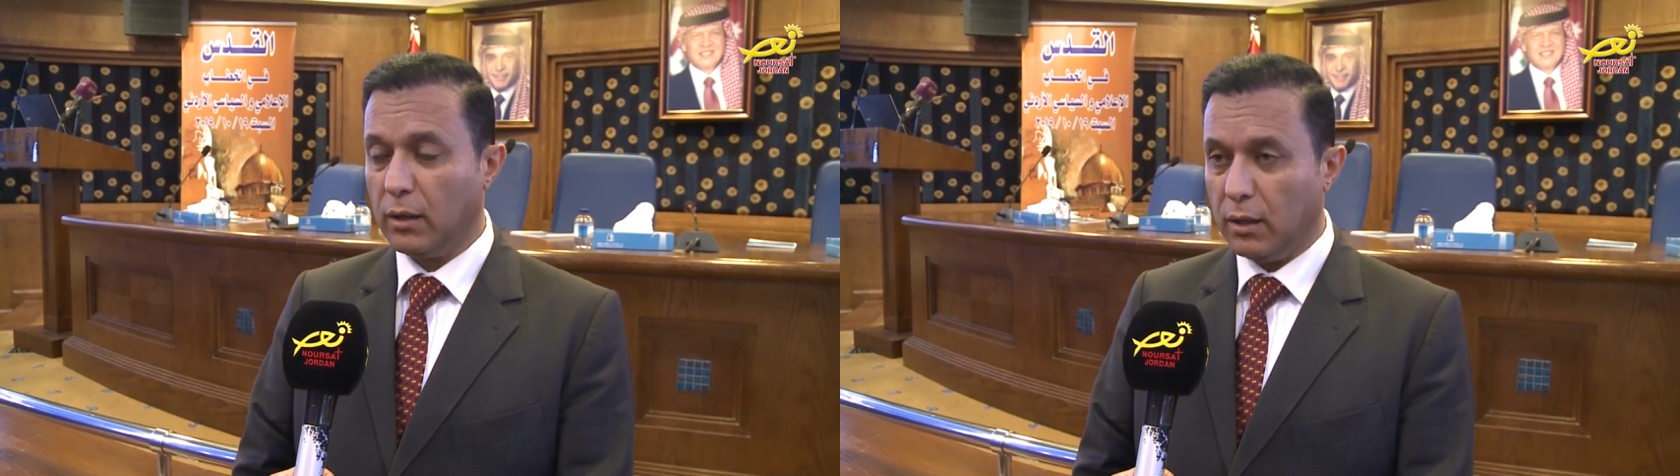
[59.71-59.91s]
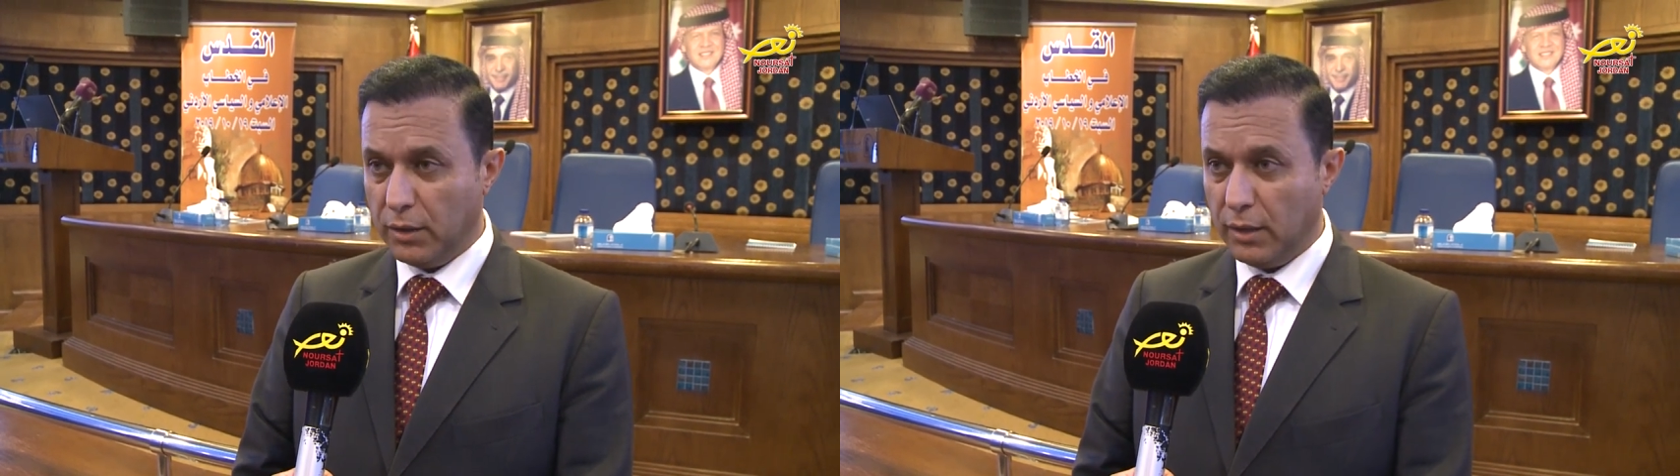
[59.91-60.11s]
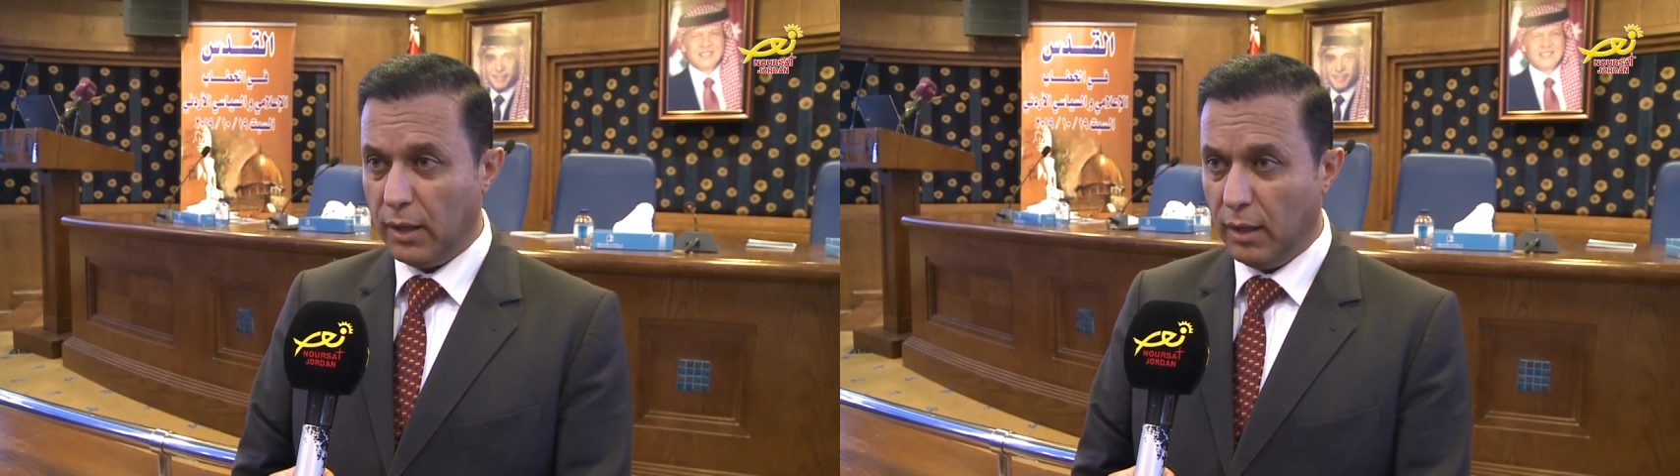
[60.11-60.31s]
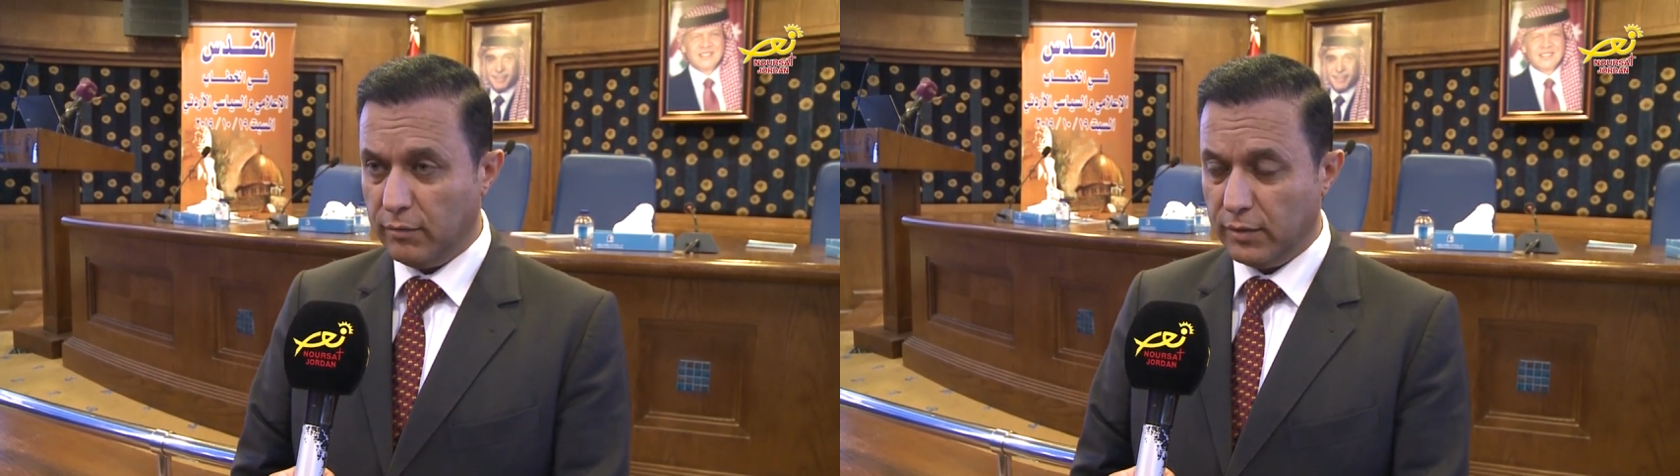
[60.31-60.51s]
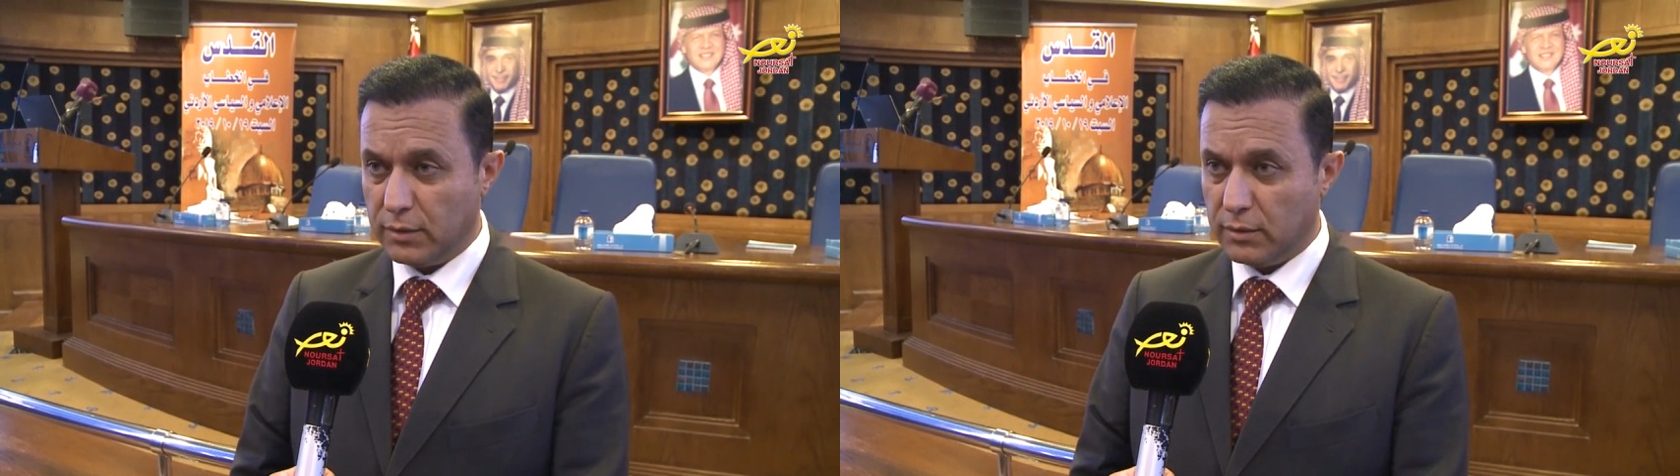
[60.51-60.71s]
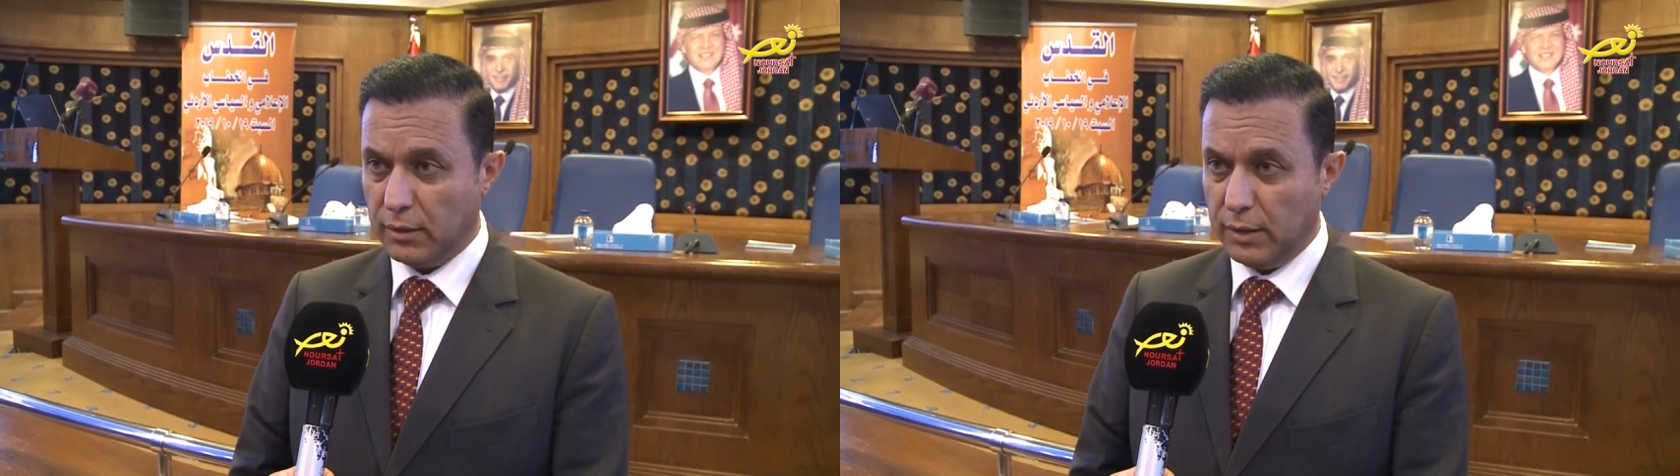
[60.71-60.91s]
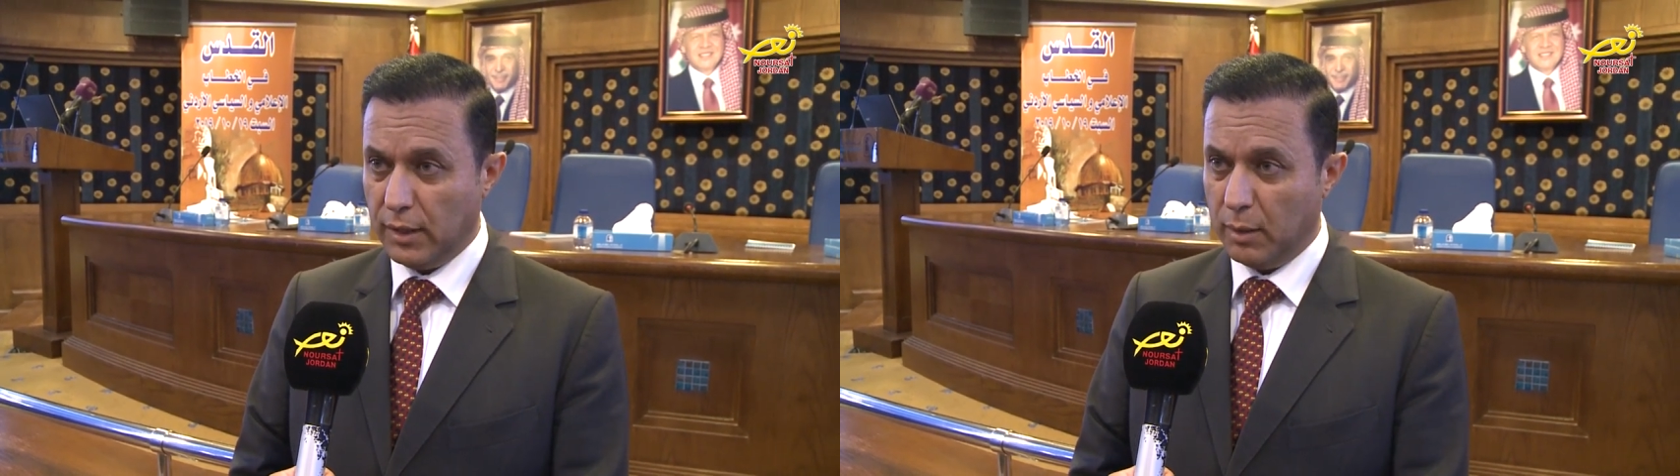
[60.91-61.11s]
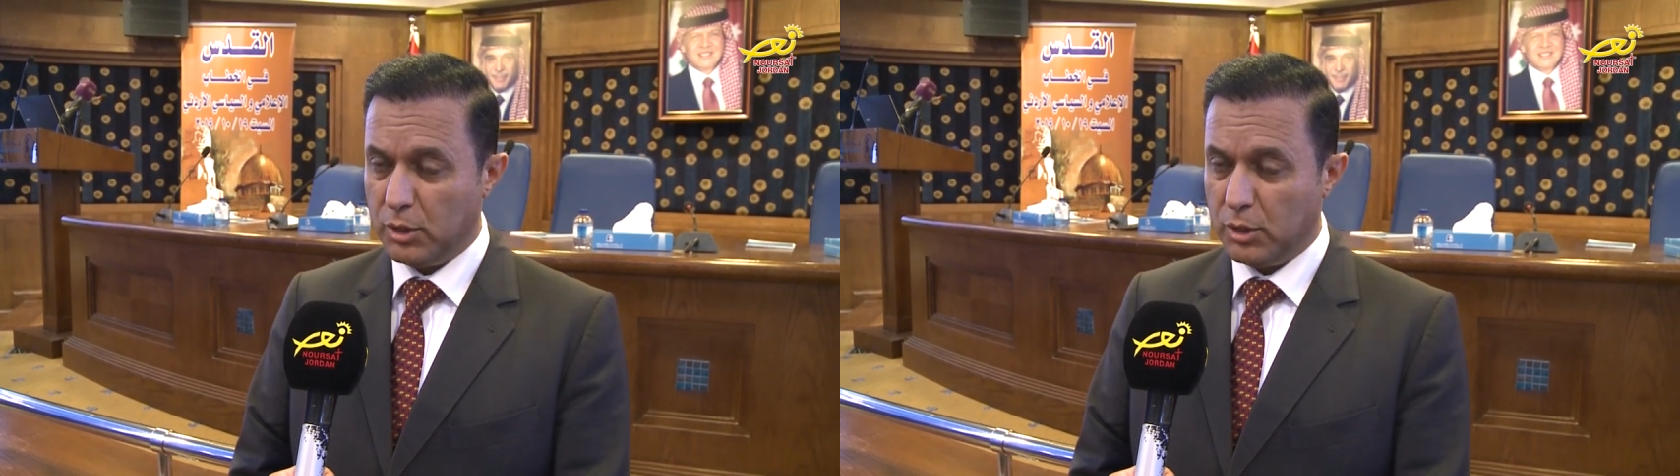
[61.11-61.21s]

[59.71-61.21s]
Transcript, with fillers: القضيه الفلسطينيه